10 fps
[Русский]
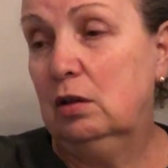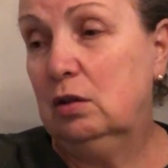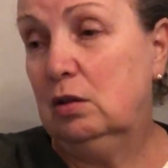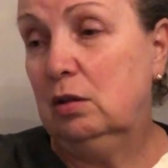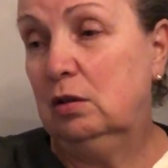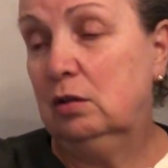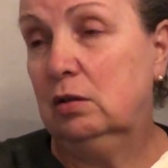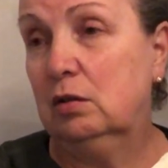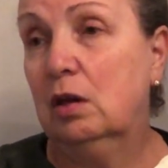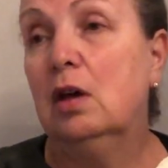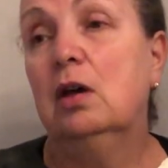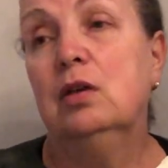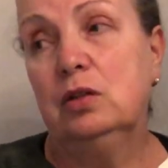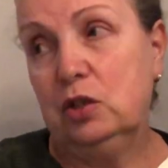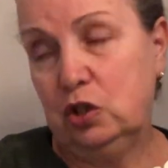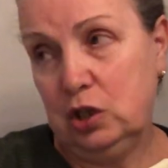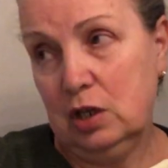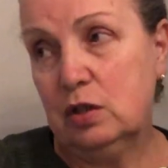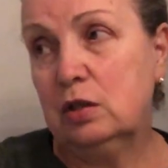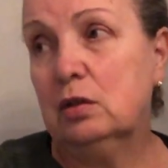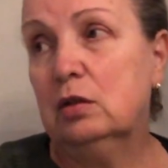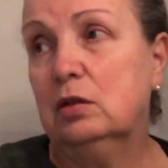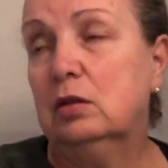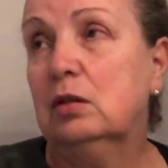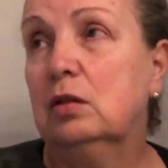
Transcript: А сейчас ты какую форму сейчас, э,